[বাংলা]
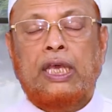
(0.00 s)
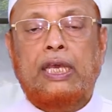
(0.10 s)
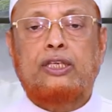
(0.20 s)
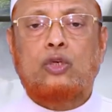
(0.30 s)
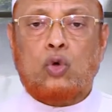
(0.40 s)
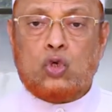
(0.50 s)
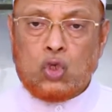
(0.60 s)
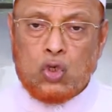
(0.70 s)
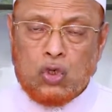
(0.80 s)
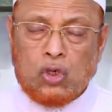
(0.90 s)
এই যে
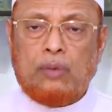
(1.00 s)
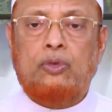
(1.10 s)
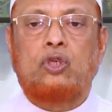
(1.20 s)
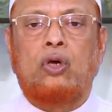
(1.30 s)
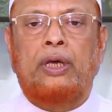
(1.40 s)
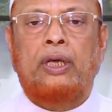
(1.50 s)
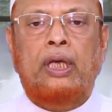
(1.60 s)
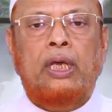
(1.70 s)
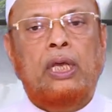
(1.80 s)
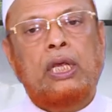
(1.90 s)
অসংখ্য বিষয়
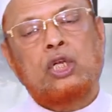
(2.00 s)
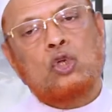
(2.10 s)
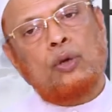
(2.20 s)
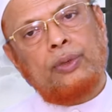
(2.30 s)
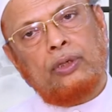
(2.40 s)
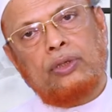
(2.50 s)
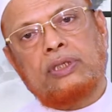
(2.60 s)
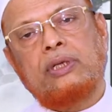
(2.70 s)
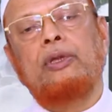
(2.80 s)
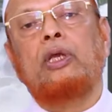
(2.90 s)
এই সবই কিন্তু
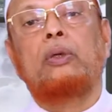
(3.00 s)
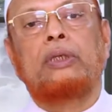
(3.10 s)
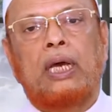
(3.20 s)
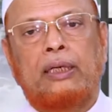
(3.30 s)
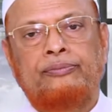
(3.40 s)
ইসলামেরই কথা